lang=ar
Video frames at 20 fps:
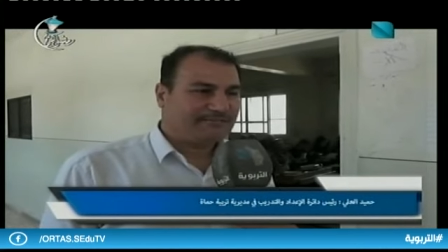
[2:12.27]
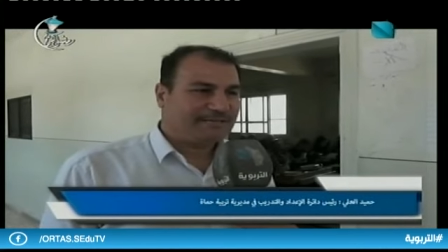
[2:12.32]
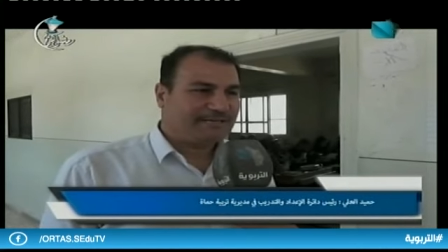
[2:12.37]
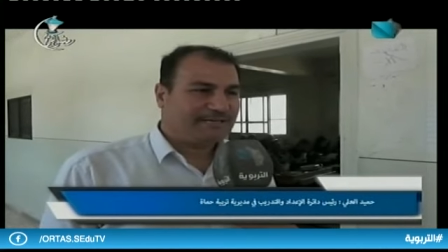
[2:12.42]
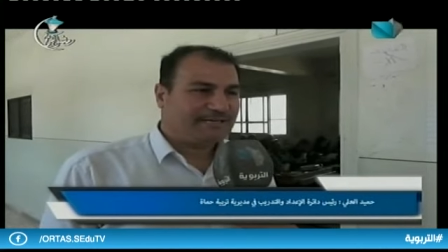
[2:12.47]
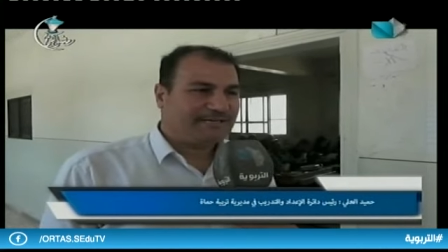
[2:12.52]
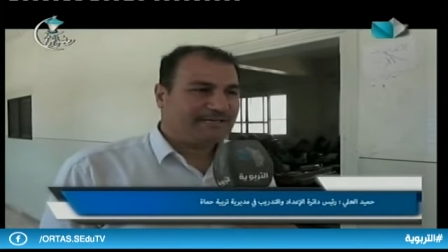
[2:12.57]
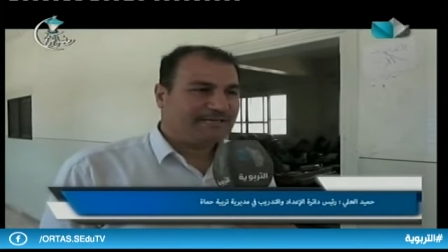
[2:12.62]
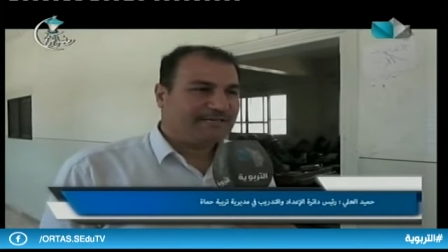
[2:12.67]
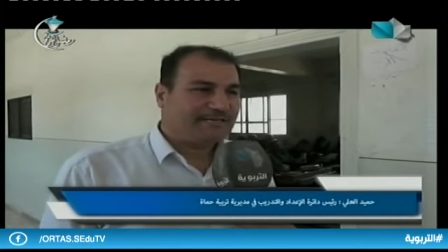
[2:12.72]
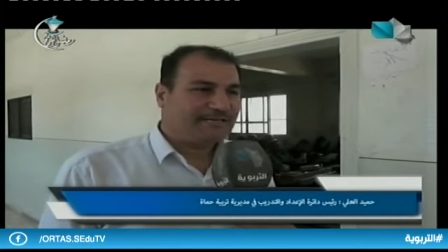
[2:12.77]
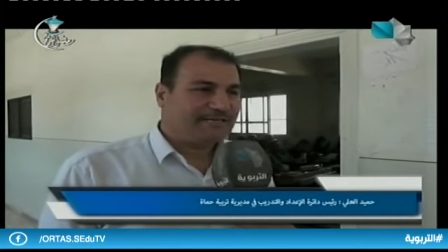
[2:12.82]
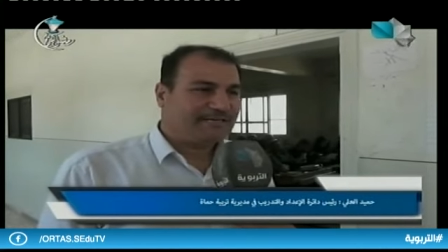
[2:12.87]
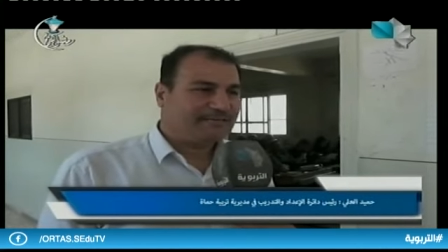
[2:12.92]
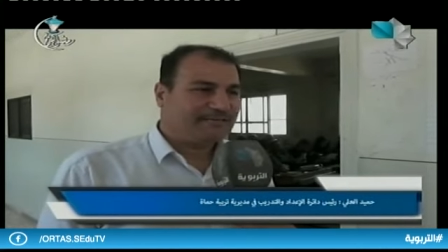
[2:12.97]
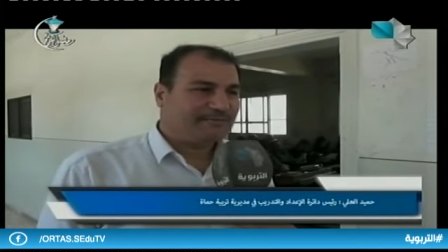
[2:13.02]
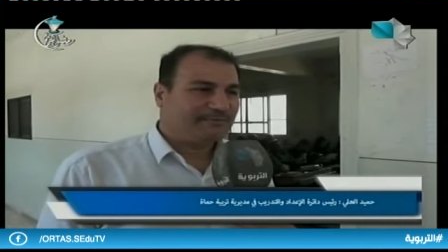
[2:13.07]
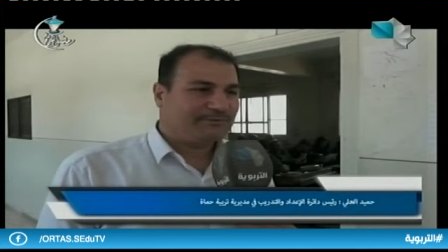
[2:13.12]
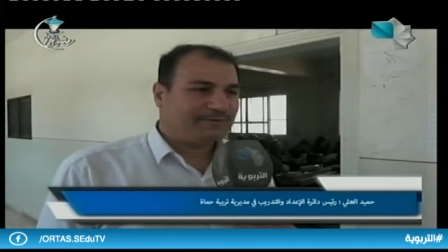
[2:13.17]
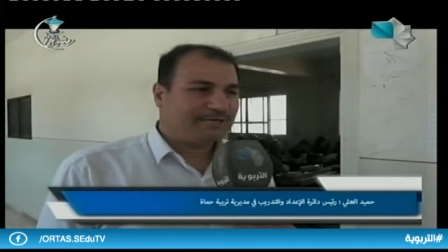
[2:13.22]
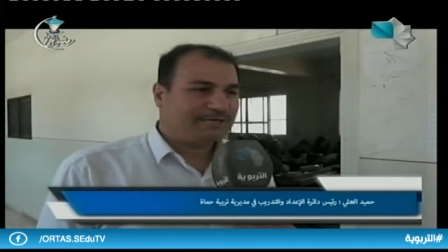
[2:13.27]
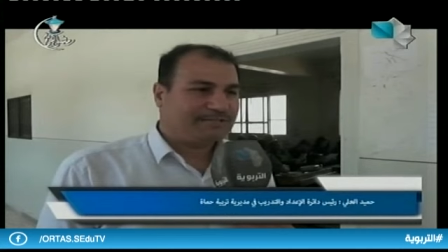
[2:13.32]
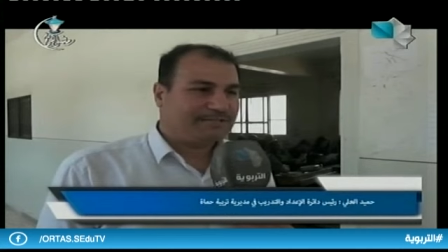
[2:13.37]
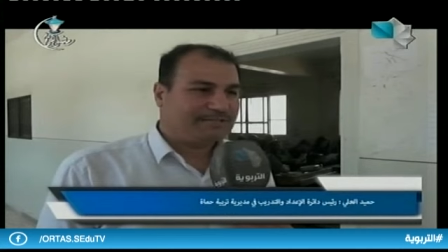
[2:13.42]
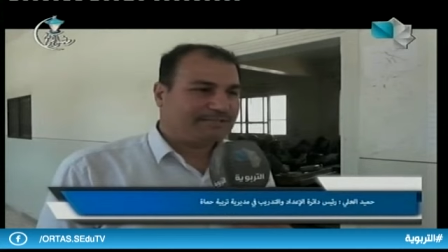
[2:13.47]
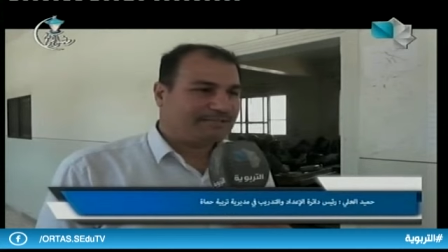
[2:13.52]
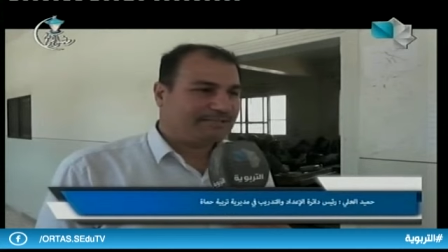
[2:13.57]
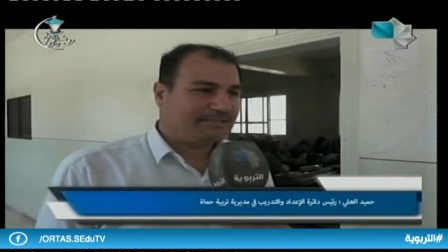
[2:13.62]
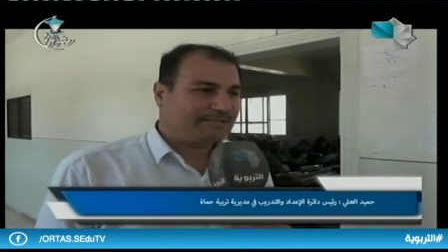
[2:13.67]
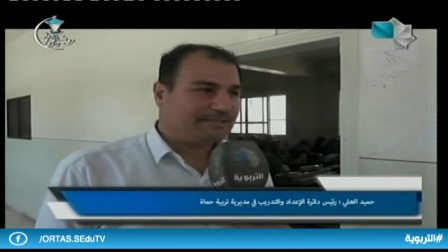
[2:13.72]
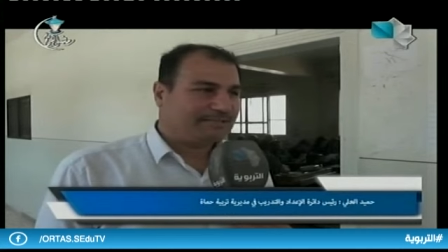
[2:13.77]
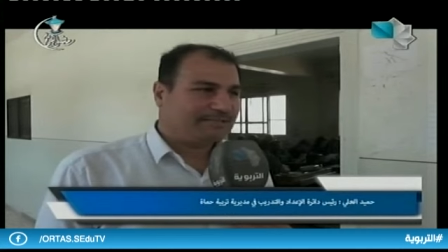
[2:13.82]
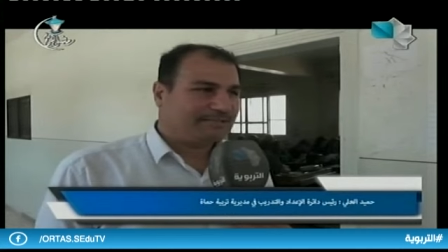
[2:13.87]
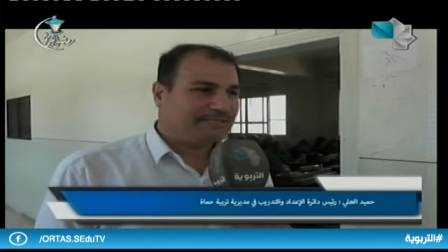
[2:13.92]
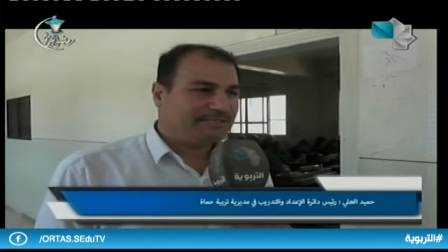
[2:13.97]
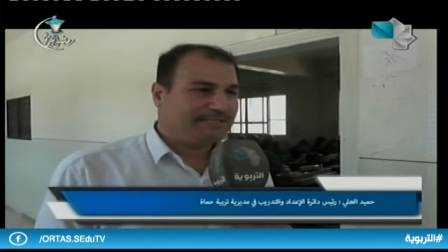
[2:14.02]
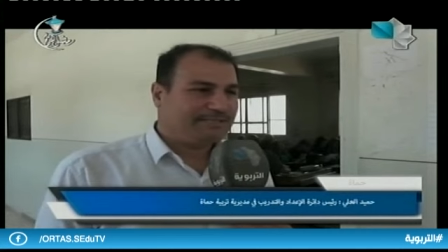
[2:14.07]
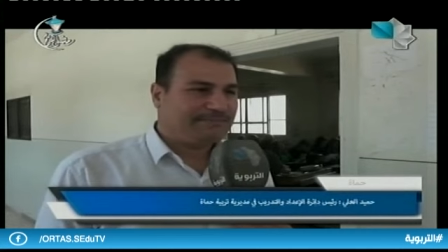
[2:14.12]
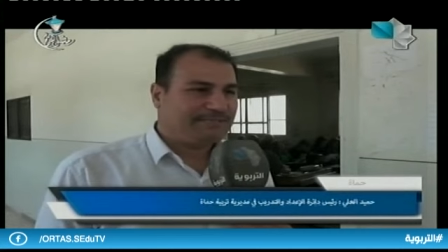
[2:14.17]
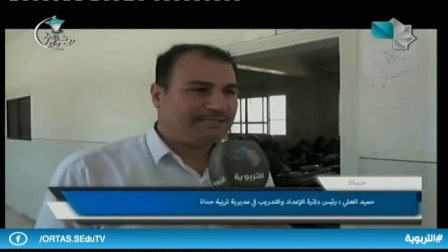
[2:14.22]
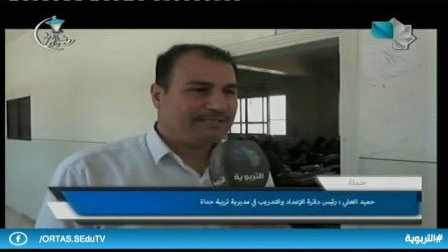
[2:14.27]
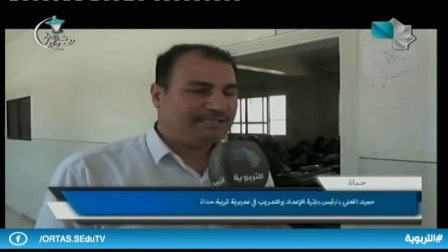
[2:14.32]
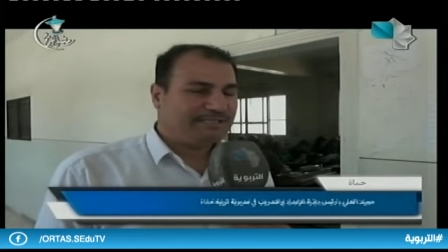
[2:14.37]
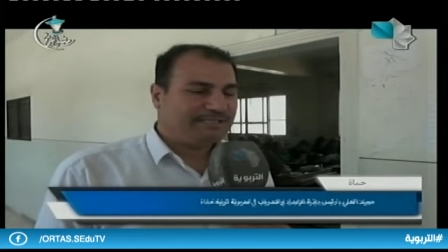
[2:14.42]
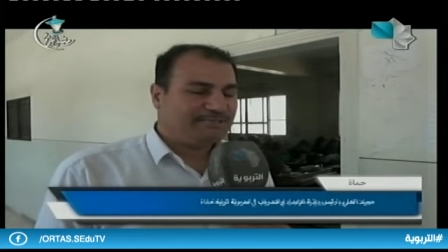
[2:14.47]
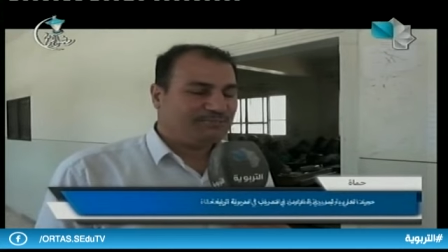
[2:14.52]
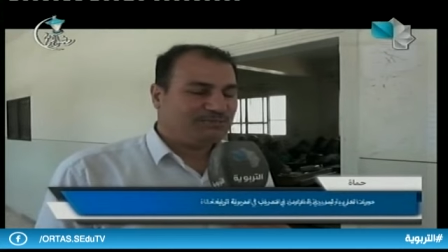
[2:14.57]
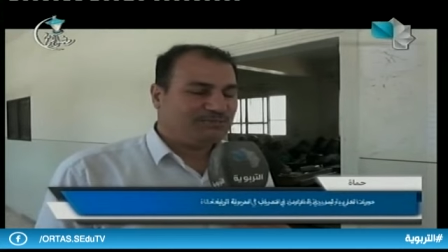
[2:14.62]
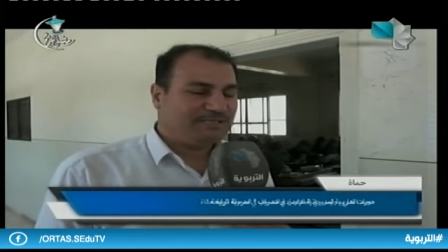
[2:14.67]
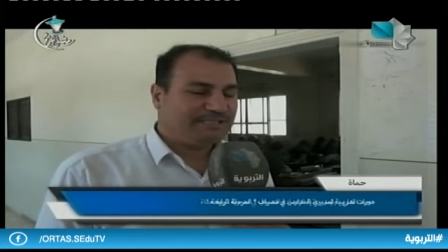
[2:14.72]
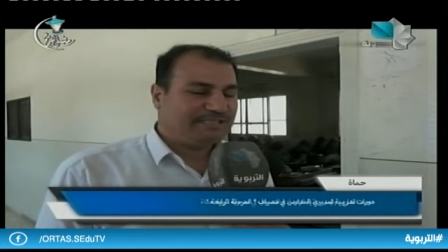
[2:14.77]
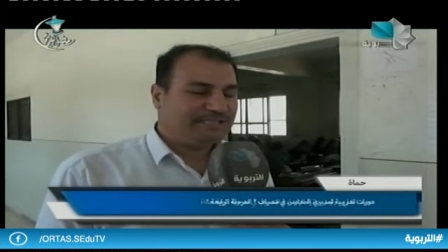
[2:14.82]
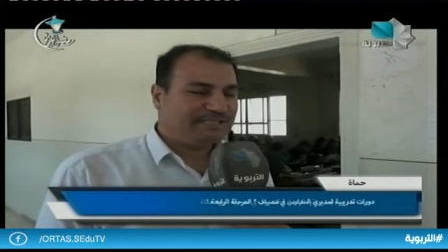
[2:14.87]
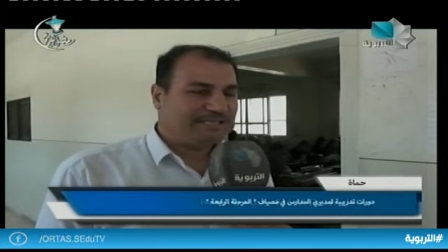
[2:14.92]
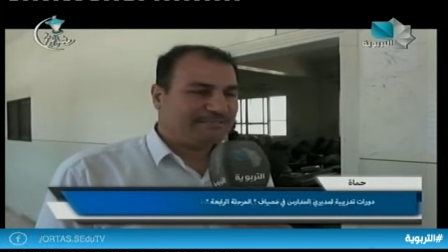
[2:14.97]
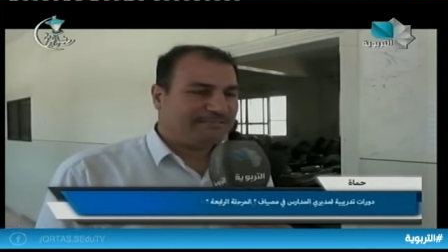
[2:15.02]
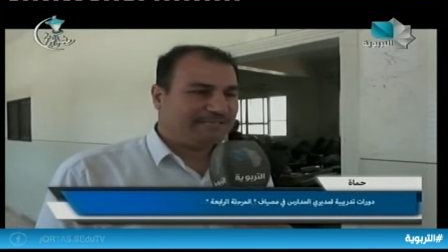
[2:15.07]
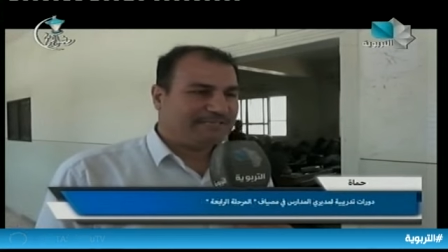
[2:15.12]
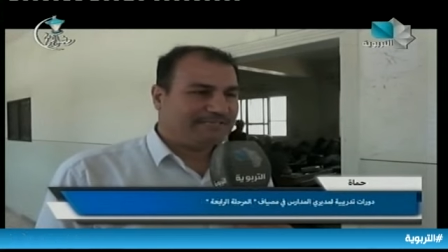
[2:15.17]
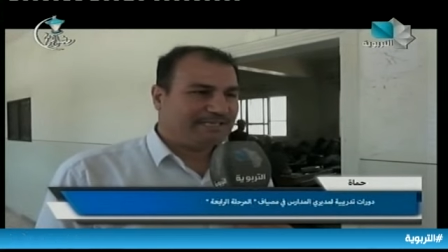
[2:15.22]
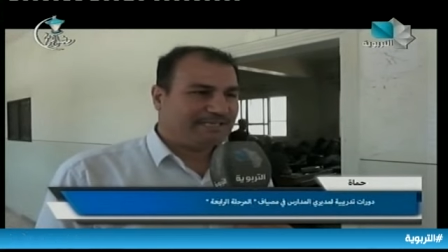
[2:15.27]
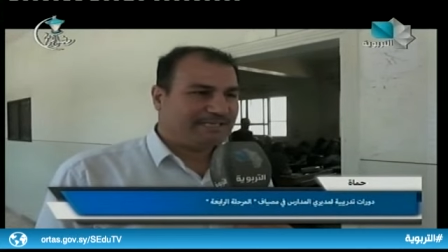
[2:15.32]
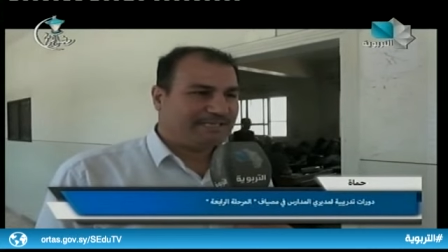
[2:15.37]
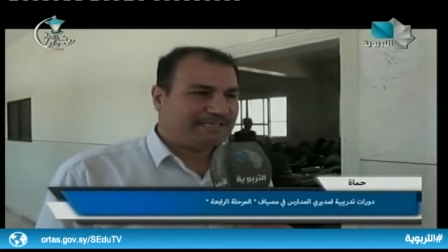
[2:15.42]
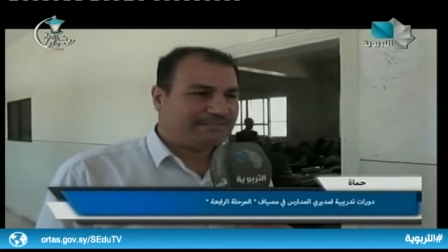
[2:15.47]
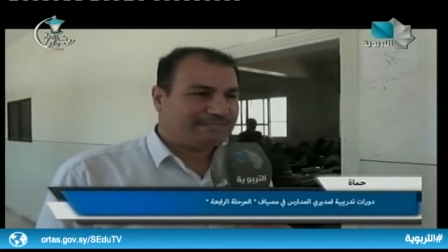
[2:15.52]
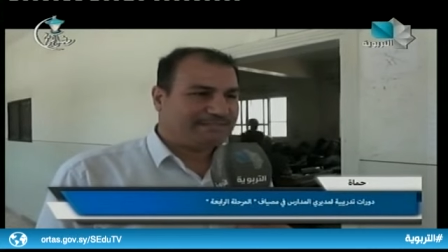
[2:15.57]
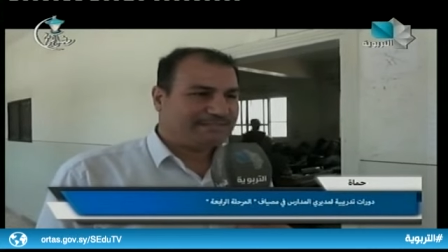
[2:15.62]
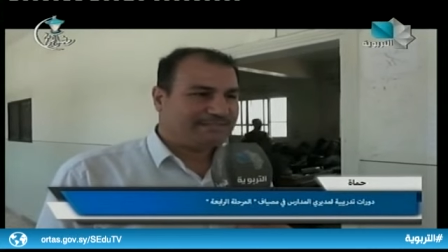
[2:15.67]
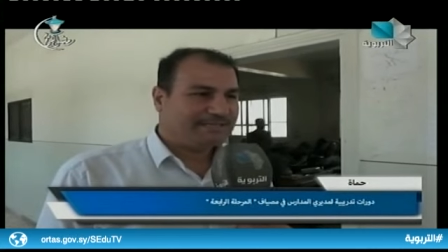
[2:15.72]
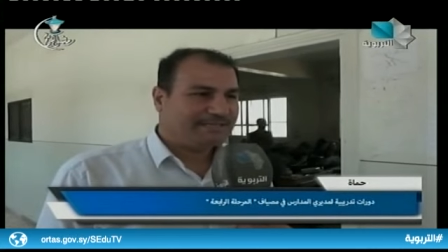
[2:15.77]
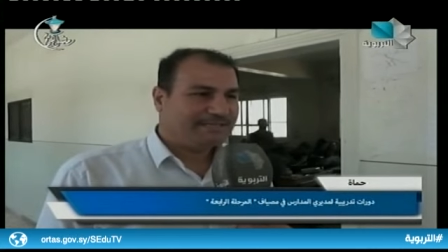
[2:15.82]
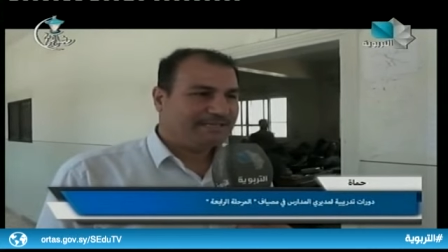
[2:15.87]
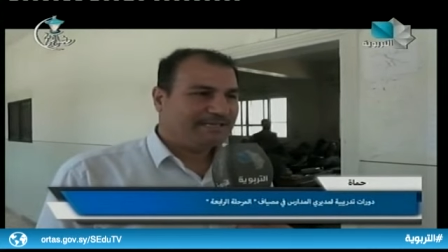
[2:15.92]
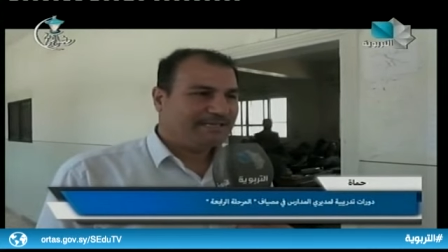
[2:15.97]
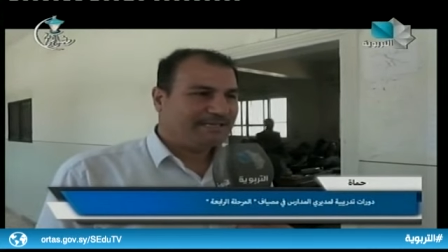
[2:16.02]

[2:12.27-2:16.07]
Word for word: الدورات التدريبية لمديري المدارس